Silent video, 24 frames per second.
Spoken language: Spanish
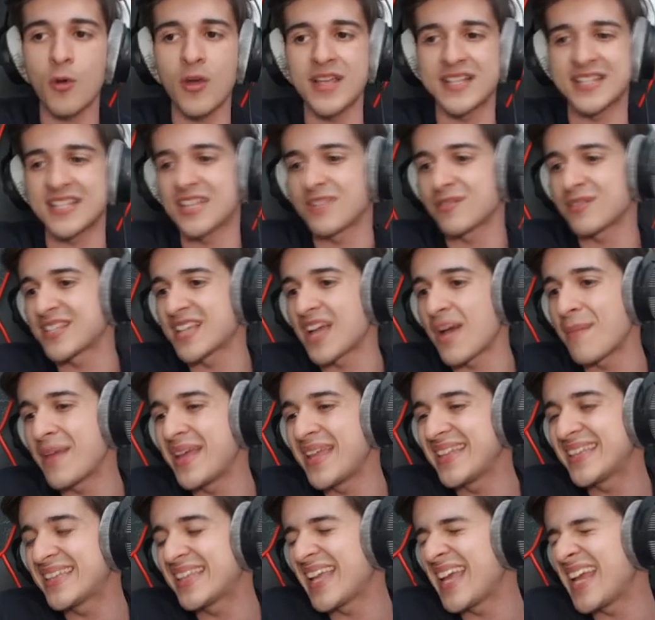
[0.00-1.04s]
pues, es
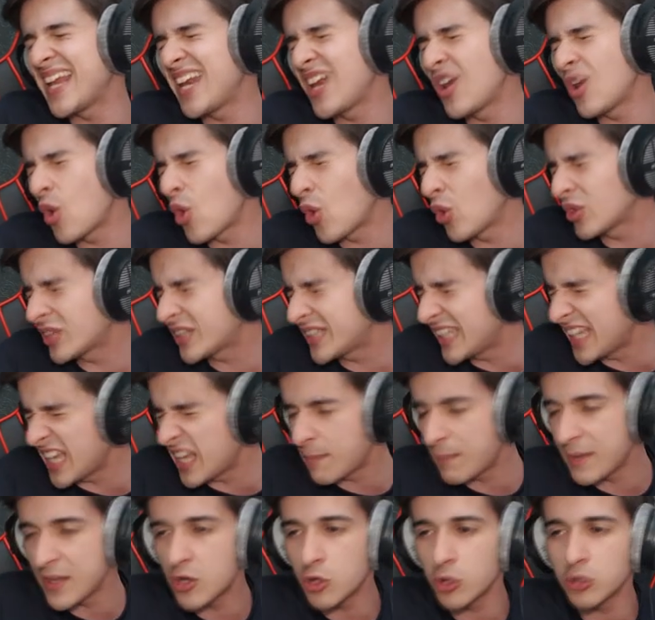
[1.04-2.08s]
básicamente lo
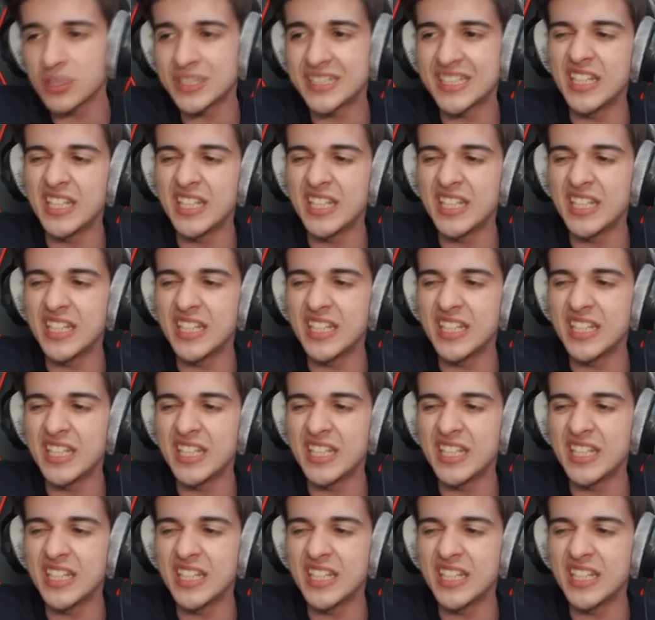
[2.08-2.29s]
típico,